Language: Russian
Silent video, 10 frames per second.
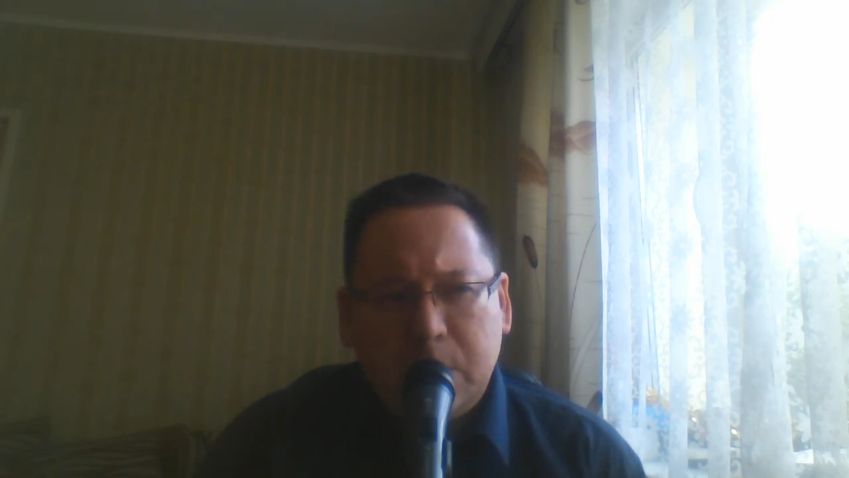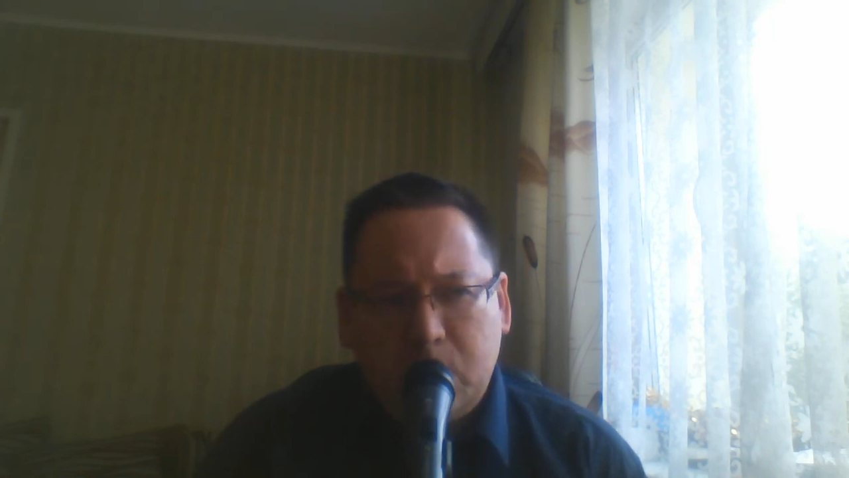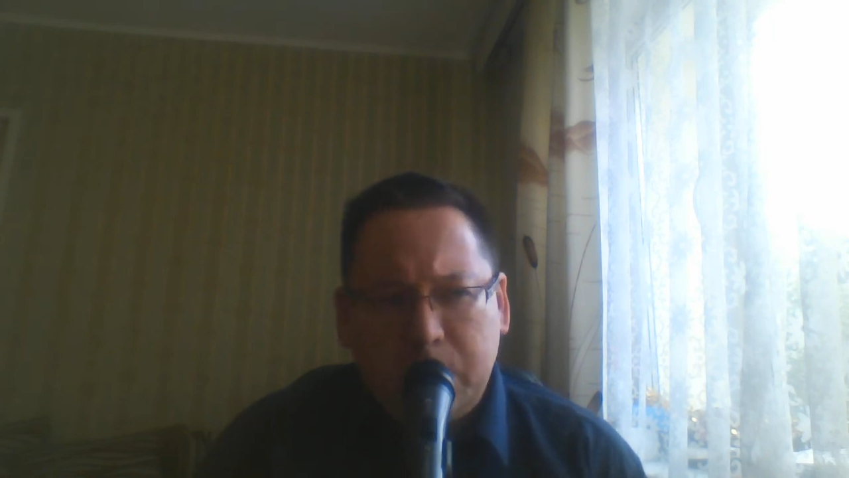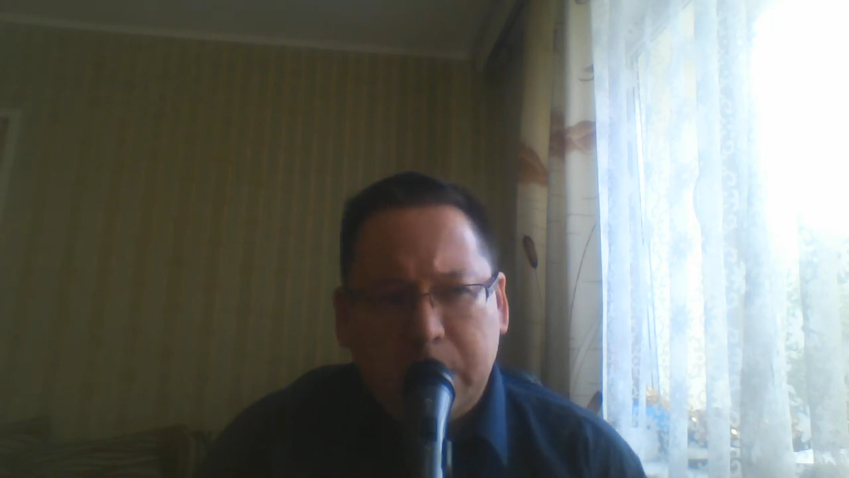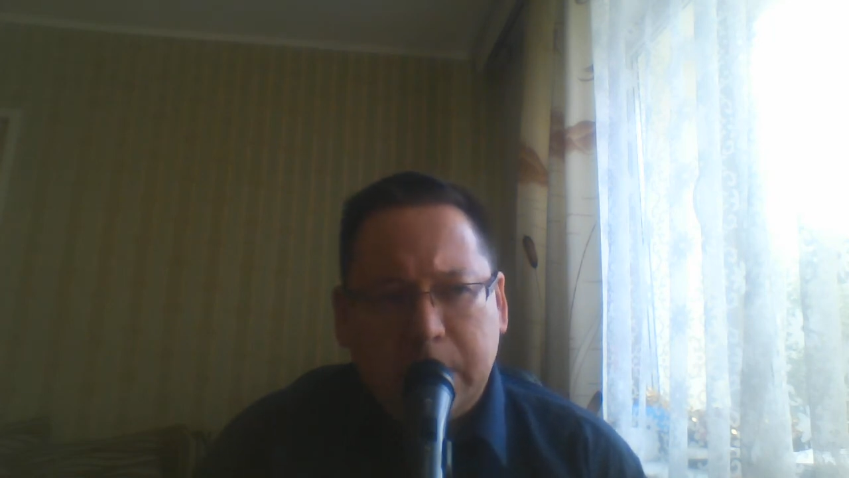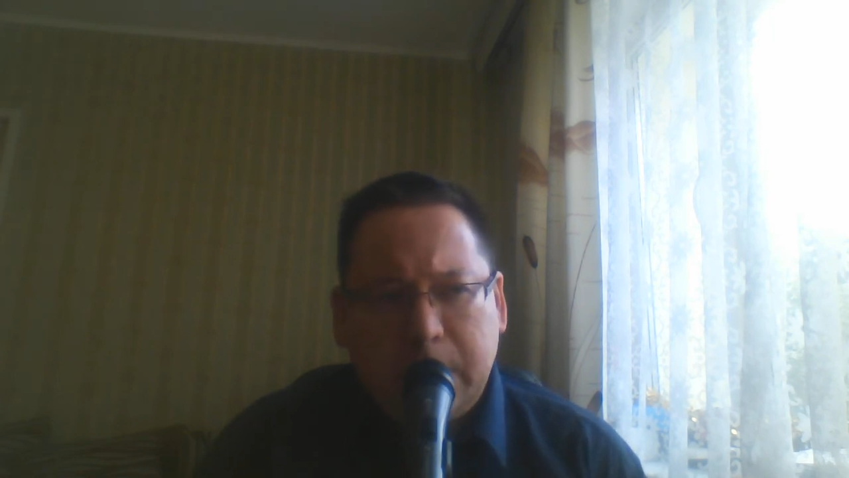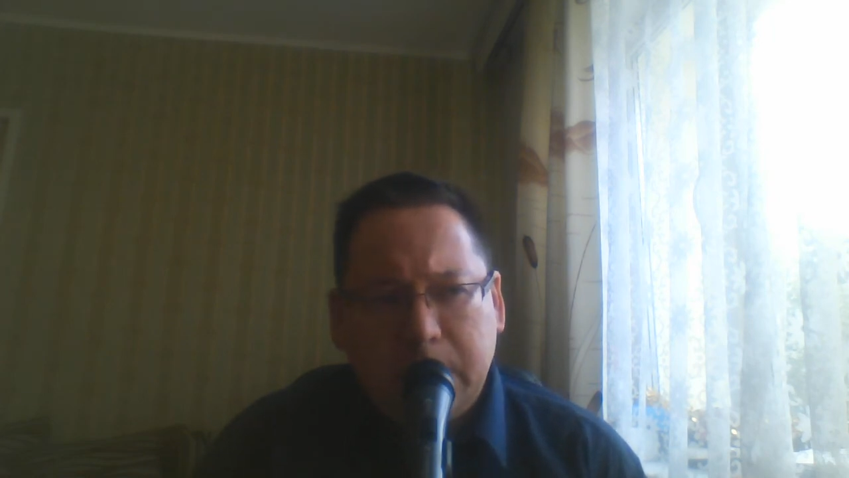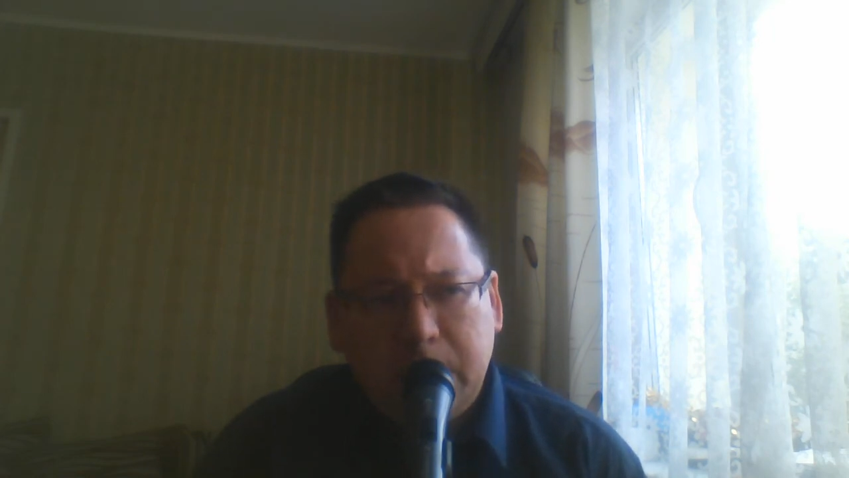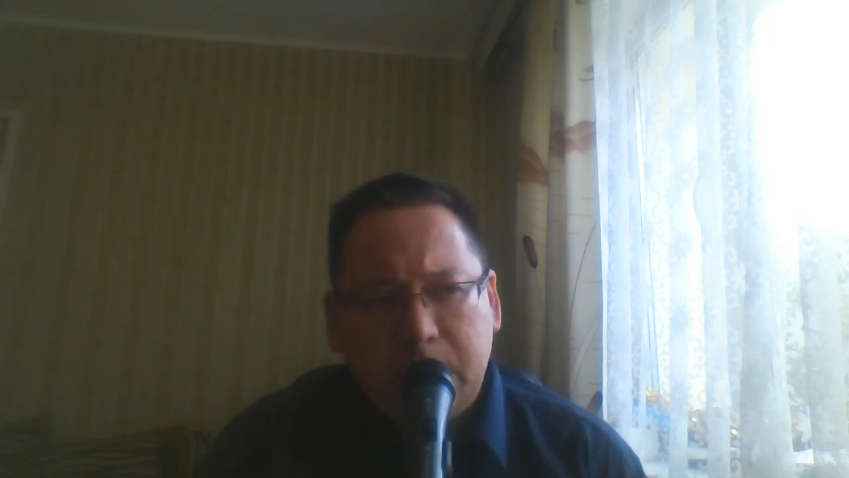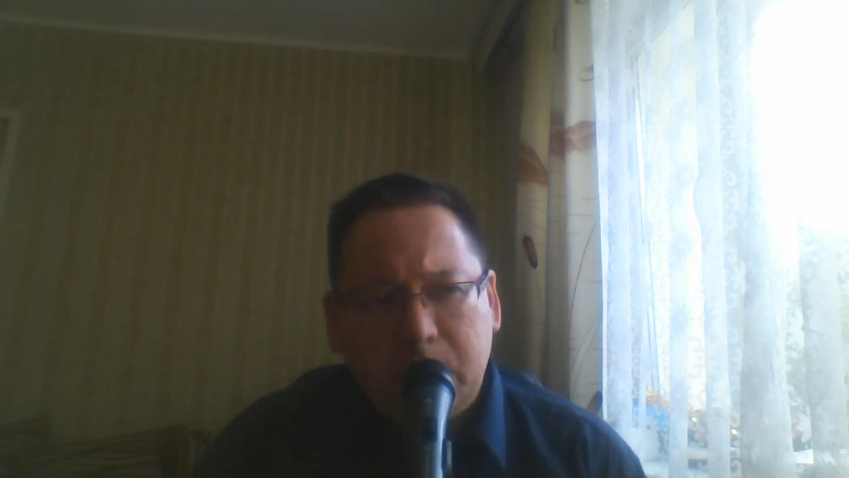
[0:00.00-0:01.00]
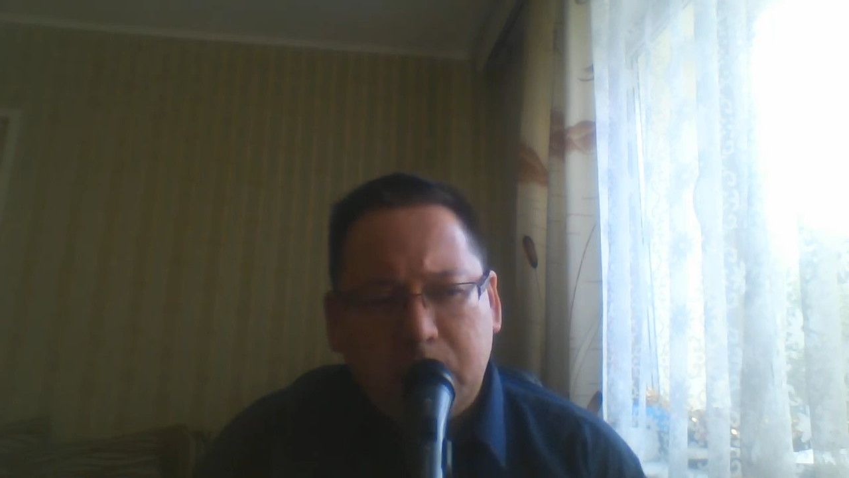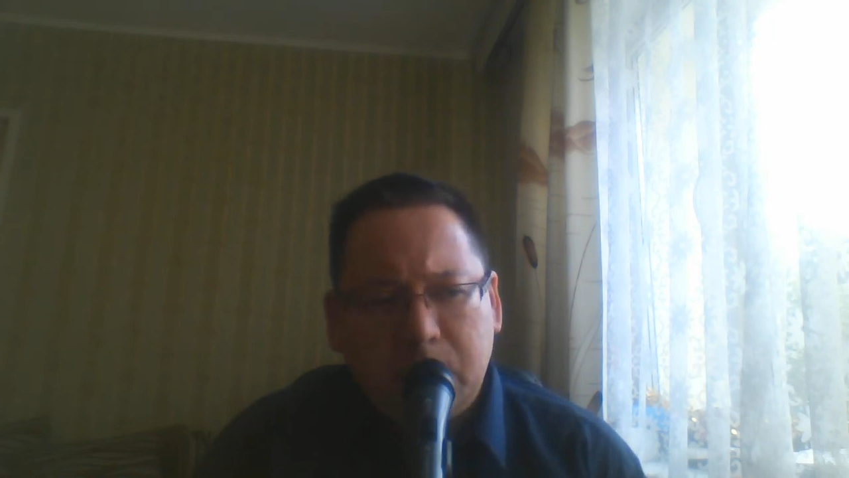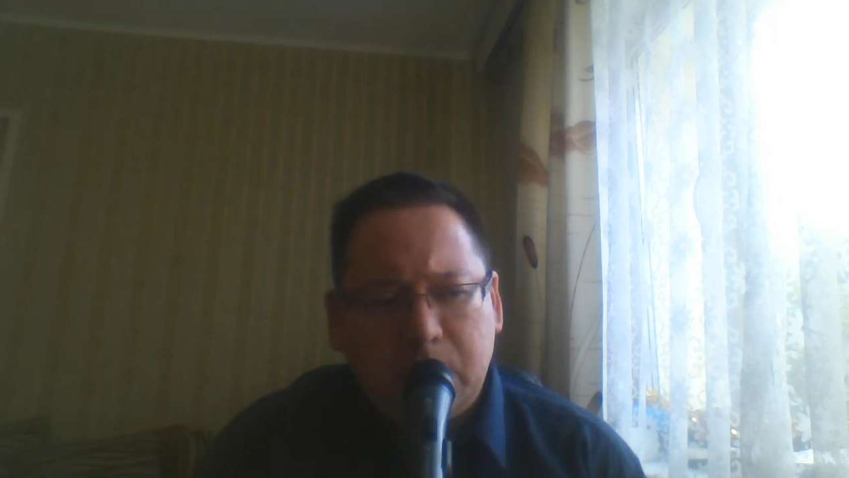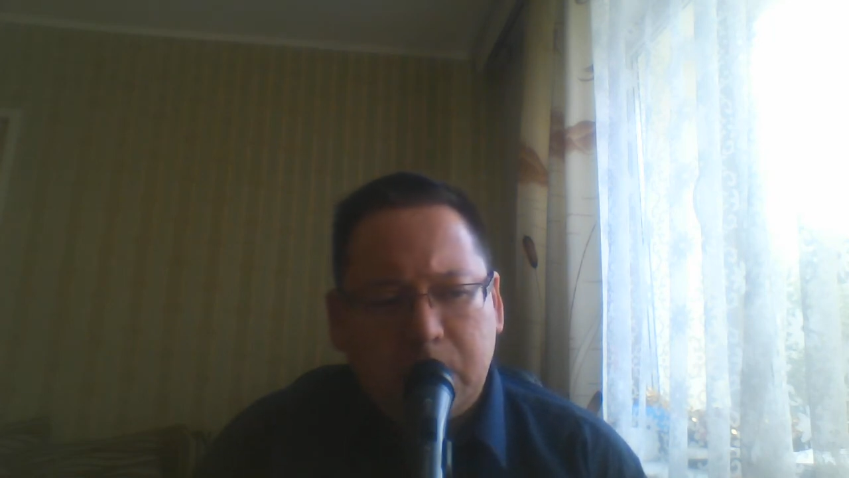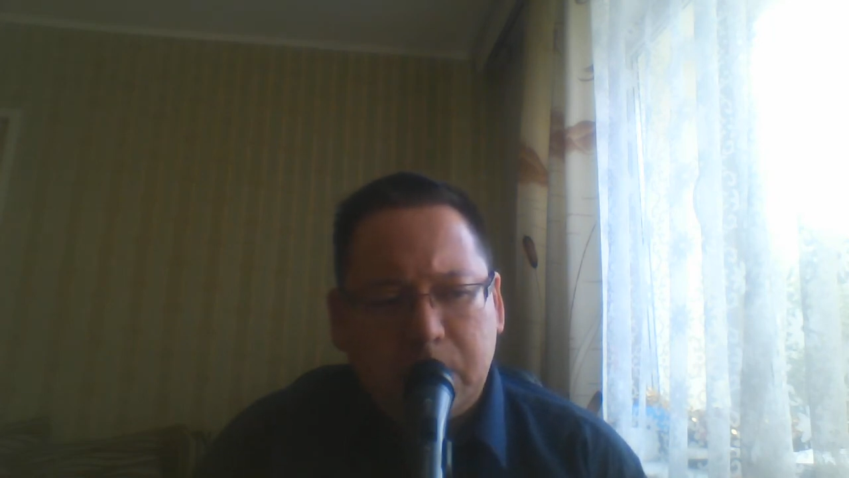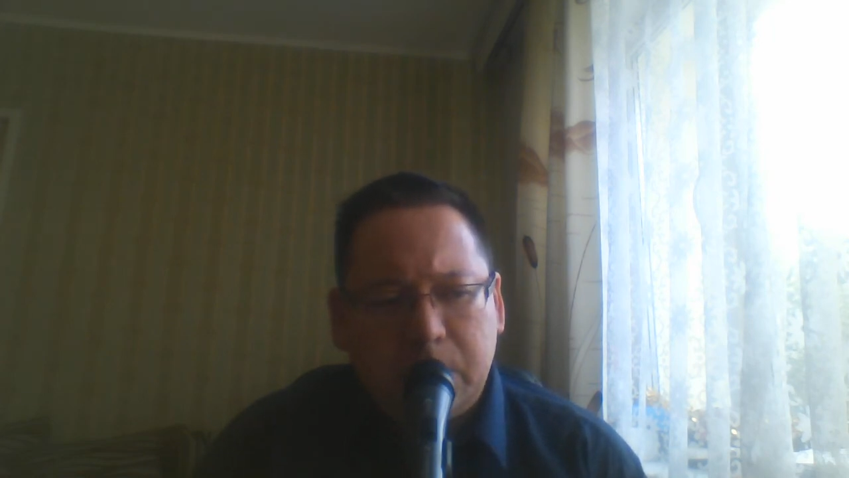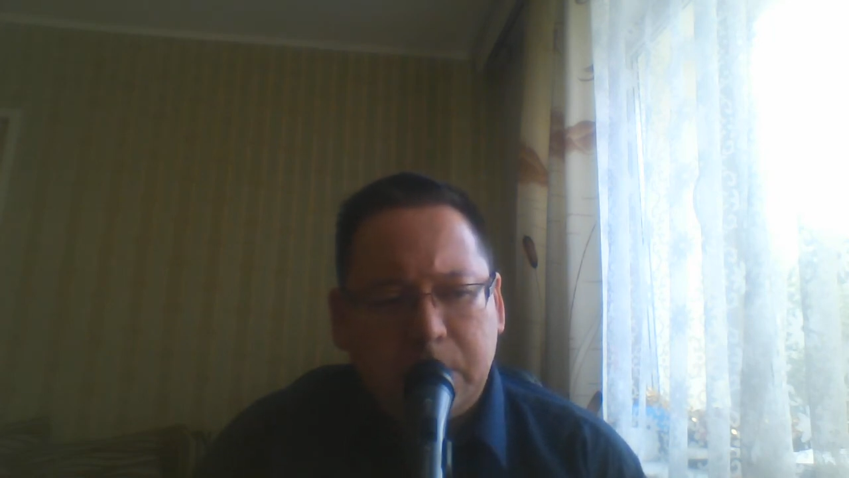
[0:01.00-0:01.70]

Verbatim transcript: очень краткой, но